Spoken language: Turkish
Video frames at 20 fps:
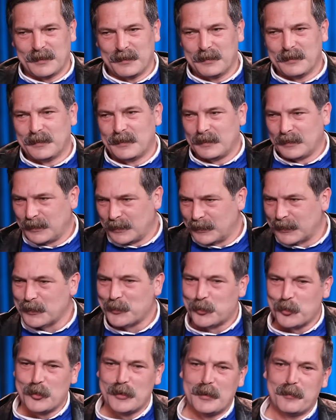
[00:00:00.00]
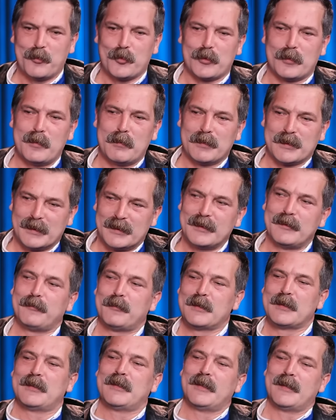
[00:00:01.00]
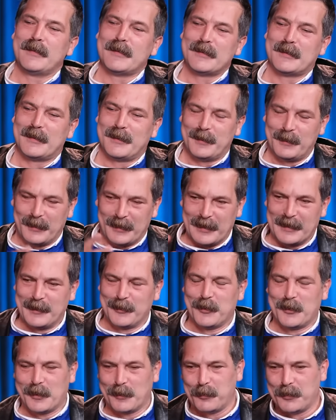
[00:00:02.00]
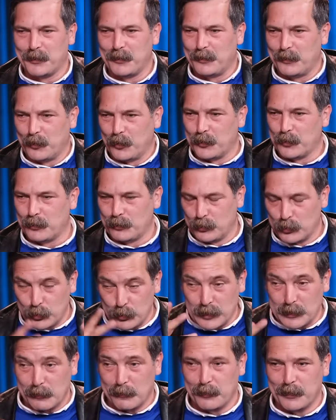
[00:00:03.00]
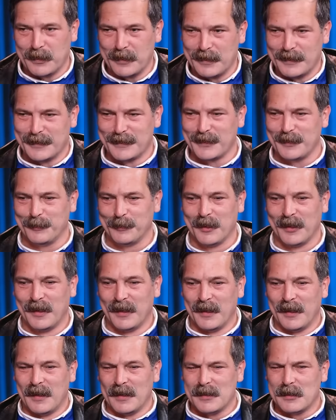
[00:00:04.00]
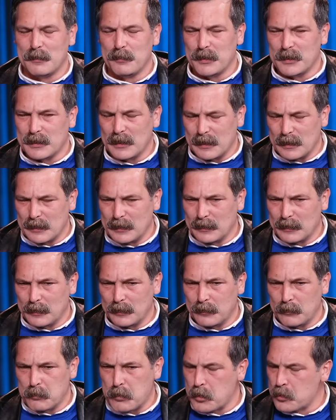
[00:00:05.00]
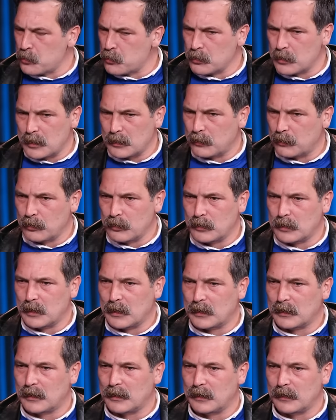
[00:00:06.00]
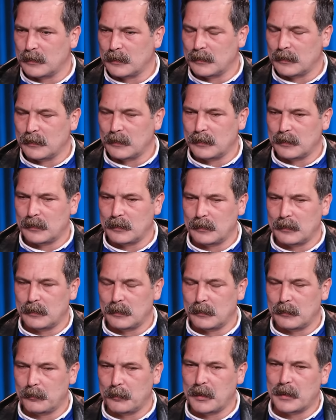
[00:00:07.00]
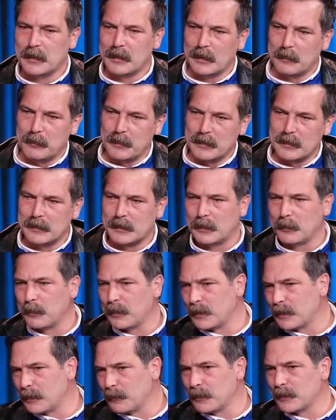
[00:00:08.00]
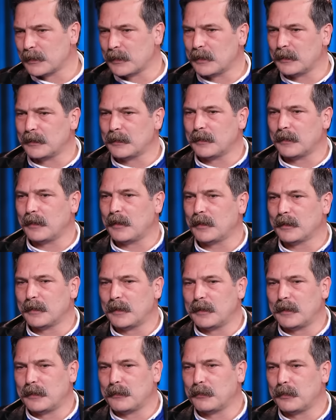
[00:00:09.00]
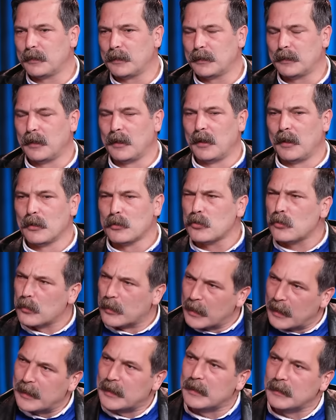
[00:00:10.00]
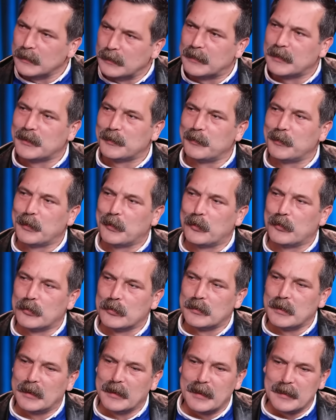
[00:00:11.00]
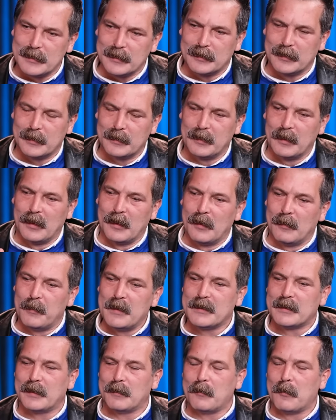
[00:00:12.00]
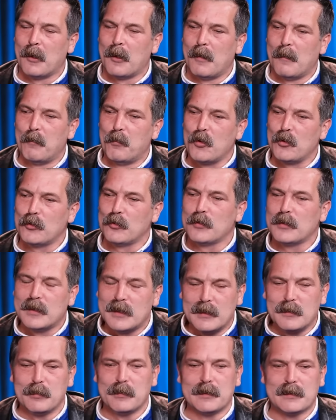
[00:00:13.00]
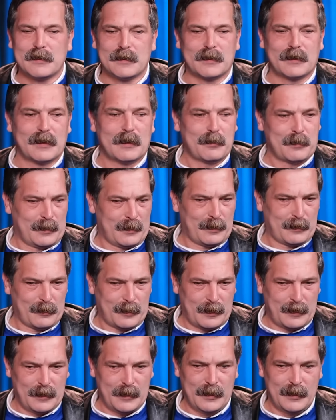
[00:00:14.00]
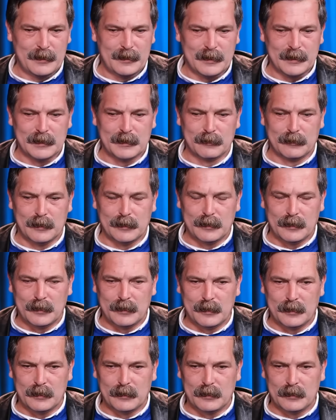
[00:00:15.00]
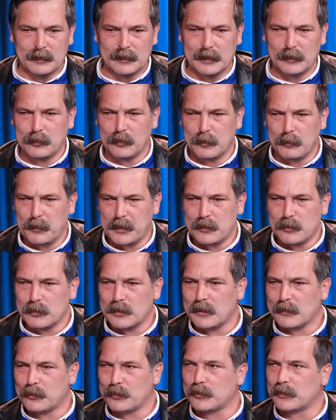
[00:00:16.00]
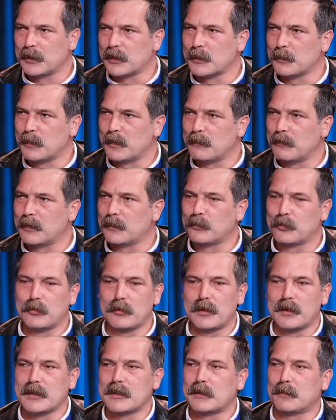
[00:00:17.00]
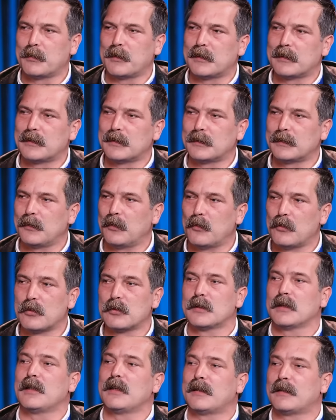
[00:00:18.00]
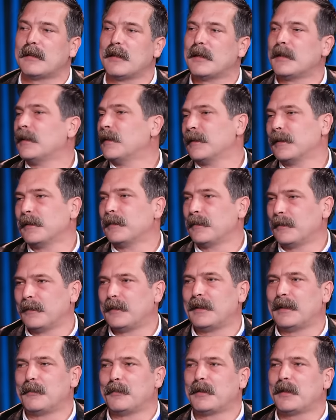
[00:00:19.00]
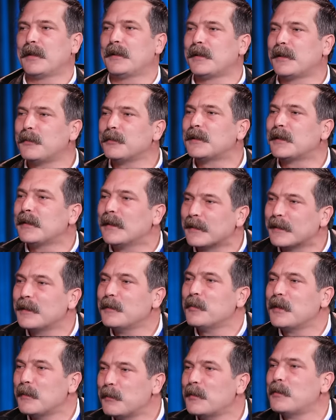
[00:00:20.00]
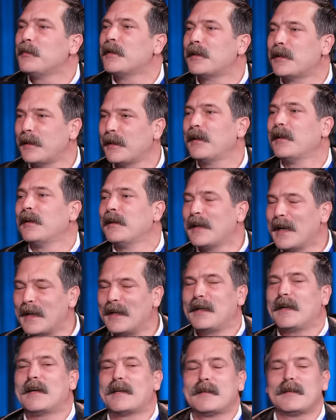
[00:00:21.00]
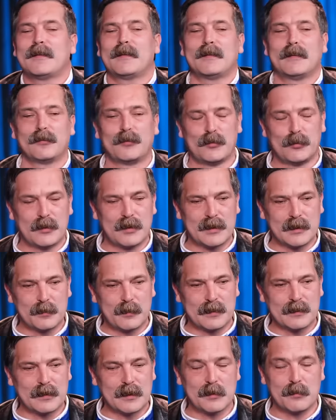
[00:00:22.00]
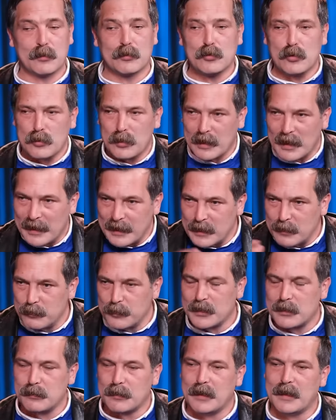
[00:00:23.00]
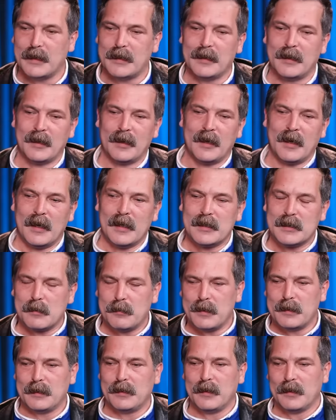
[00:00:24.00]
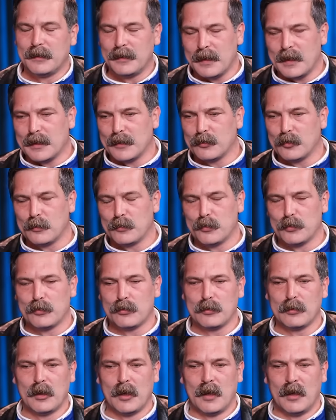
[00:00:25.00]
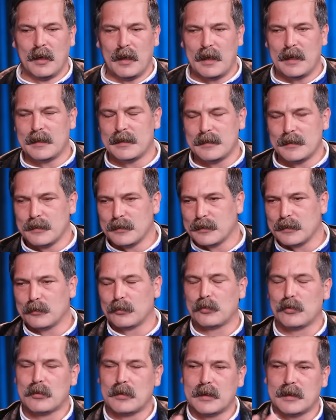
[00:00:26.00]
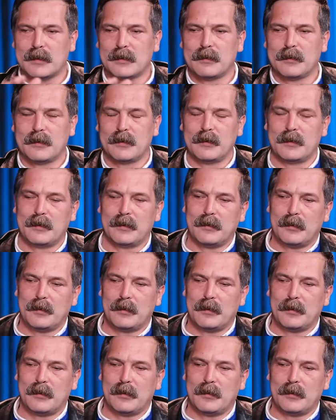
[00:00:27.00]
size söylemiyorum ama sizin vesilenizle genel olarak bir düşüncemi paylaşayım. Şimdi biz herhalde 500-600 yerde e, belediye meclisleri, belediye başkanlık adayları falan çok yaygın seçime giriyoruz. Yani gerçekten mesela Bolu'nun Kıbrısçık diye bir e, ilçesi var. E, sanıyorum 500-600 seçmeni var. Türkiye İşçi Partisi orada iddialı diyelim ki. Yani kimsenin adını bile bilmediği yerlerde, Türkiye İçbahar Seçimleri çok yaygın biçimde. Yani işte ben yarın öbür gün Erzincan, Tokat, e,